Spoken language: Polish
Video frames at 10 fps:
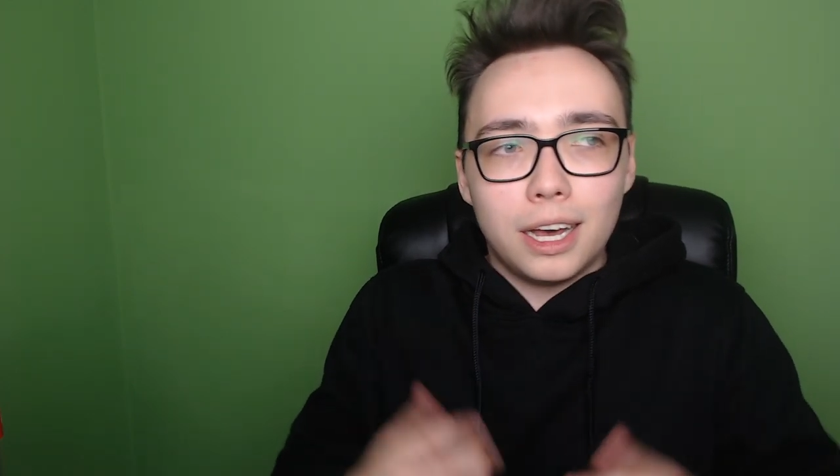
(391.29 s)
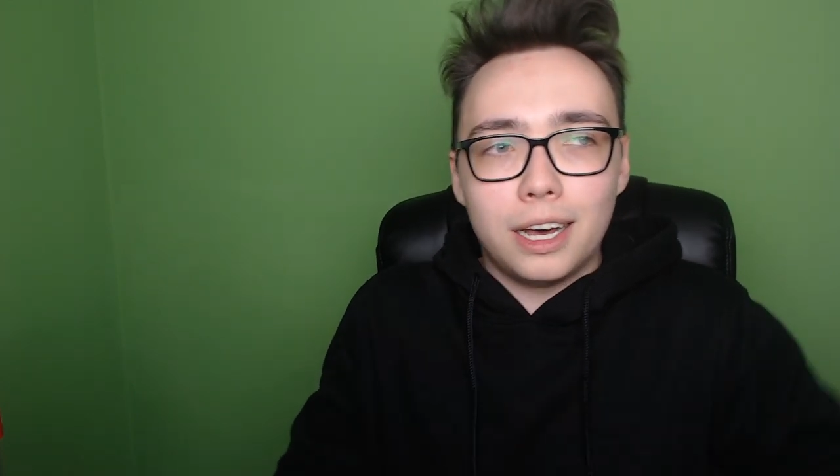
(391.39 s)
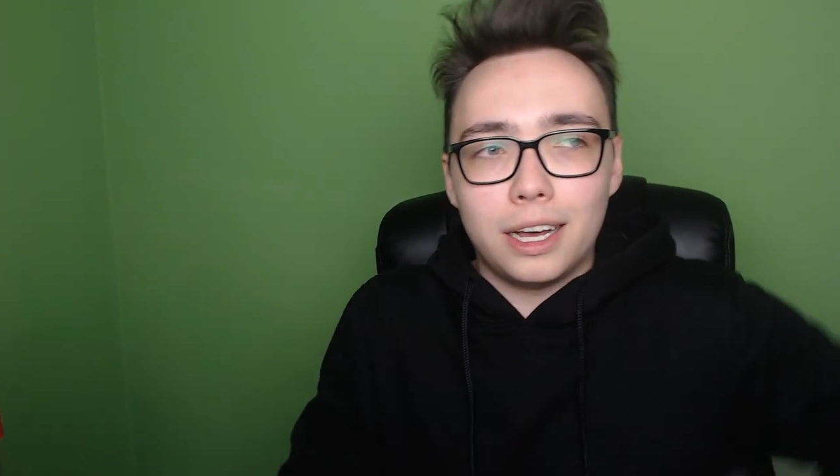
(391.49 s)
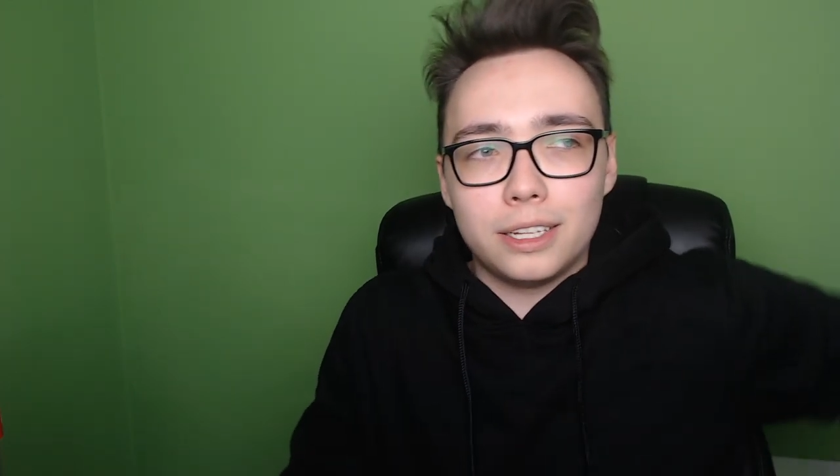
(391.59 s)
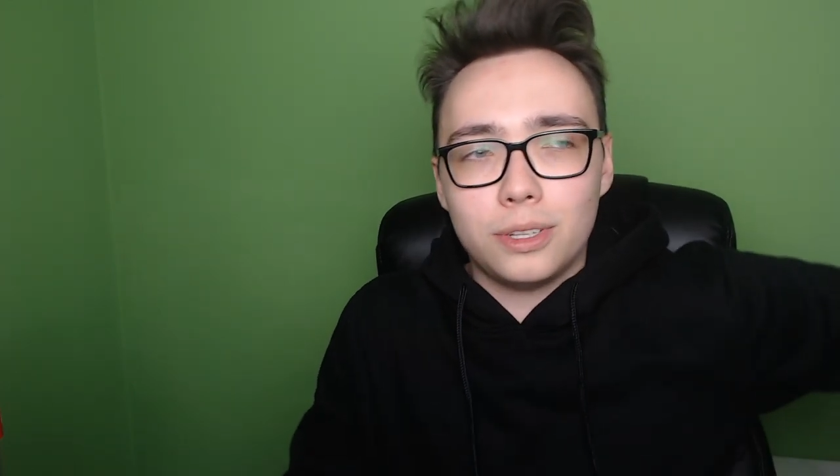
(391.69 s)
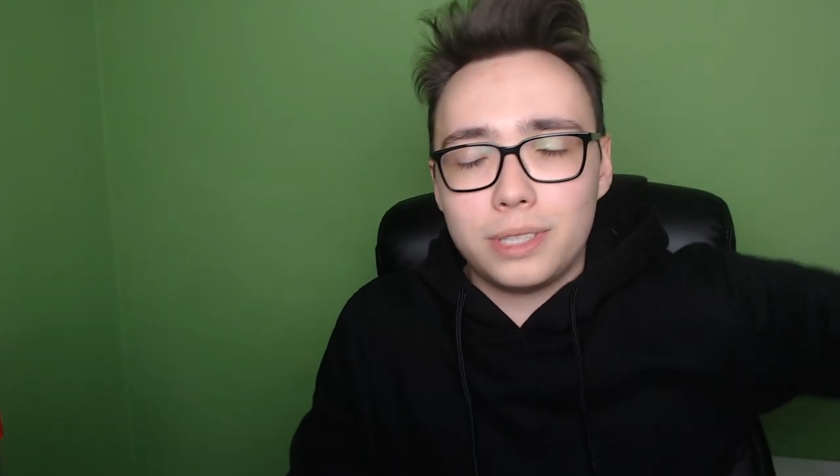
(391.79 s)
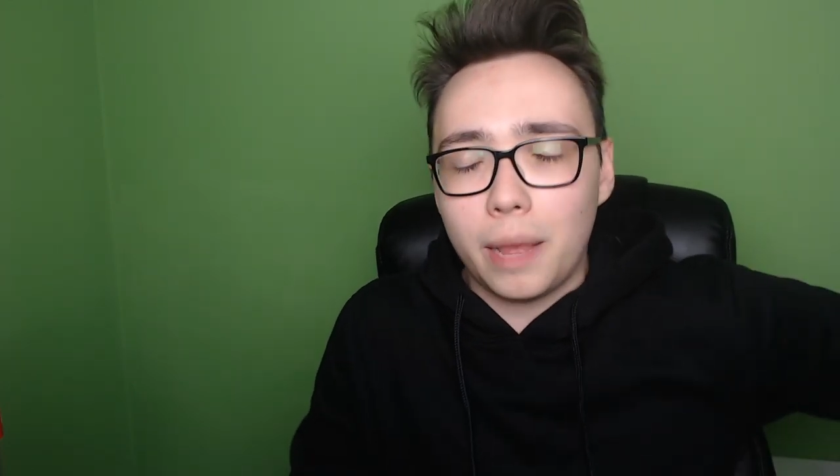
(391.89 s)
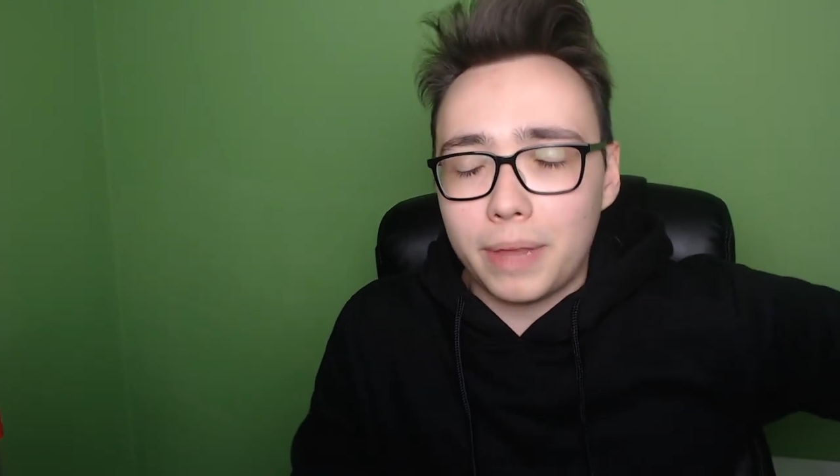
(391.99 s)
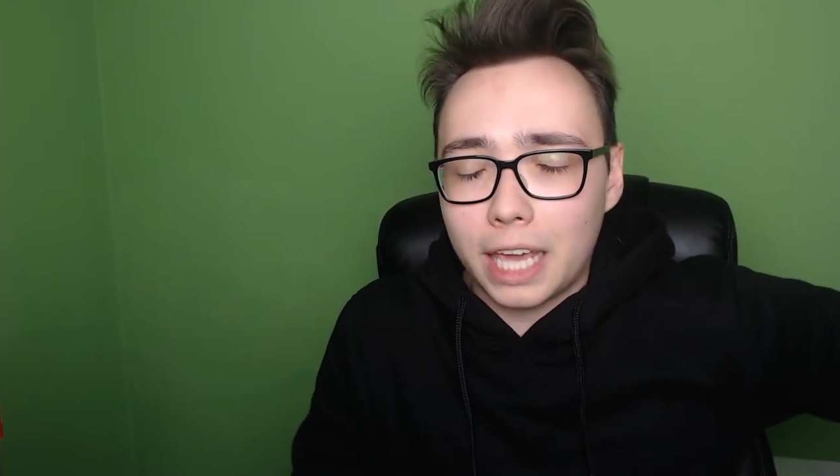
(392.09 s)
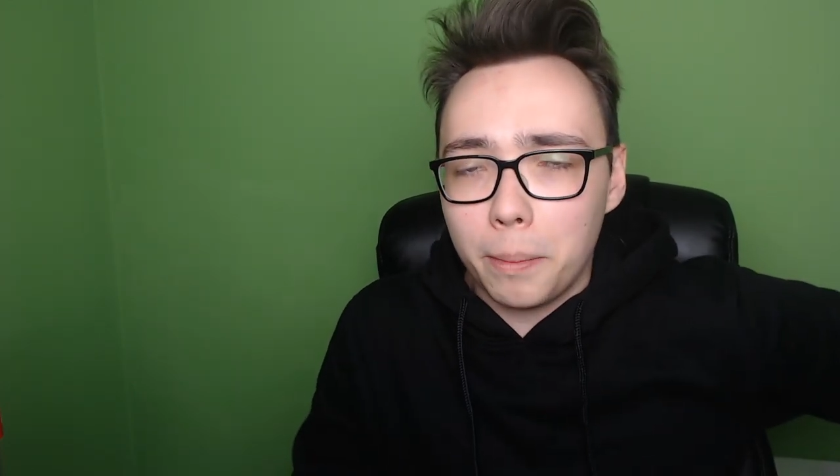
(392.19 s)
E,
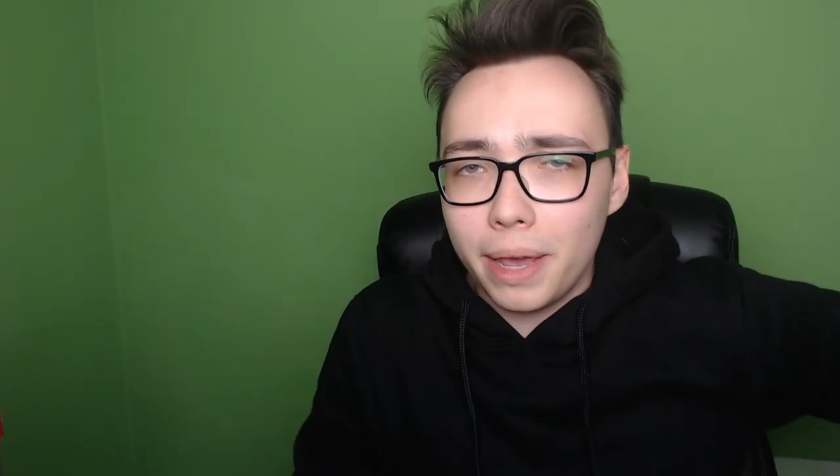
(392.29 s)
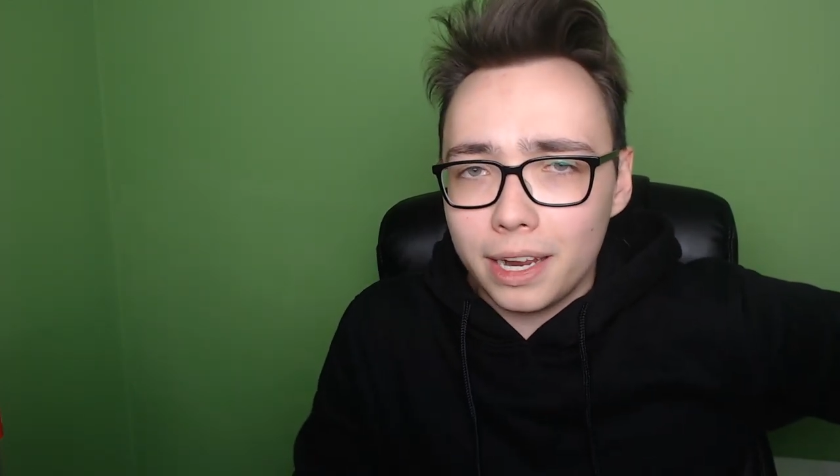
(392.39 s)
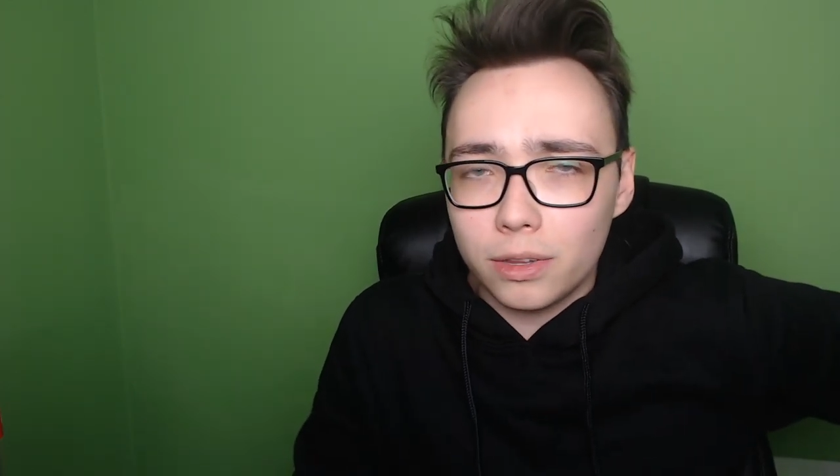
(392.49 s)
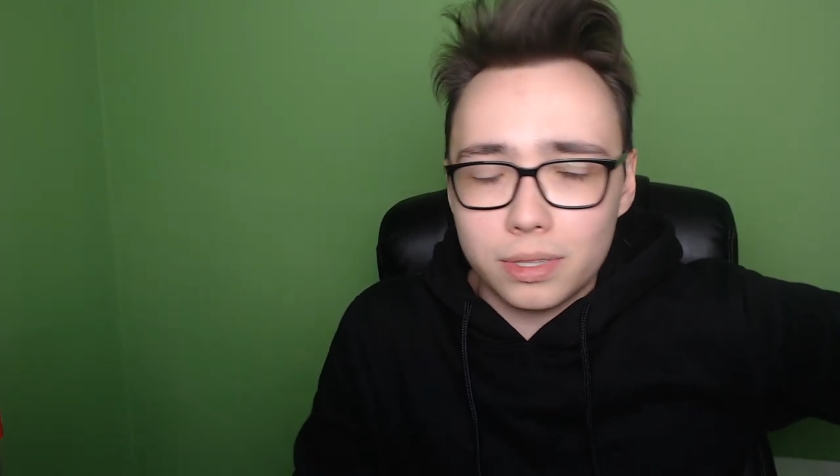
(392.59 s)
dostałem takie maile,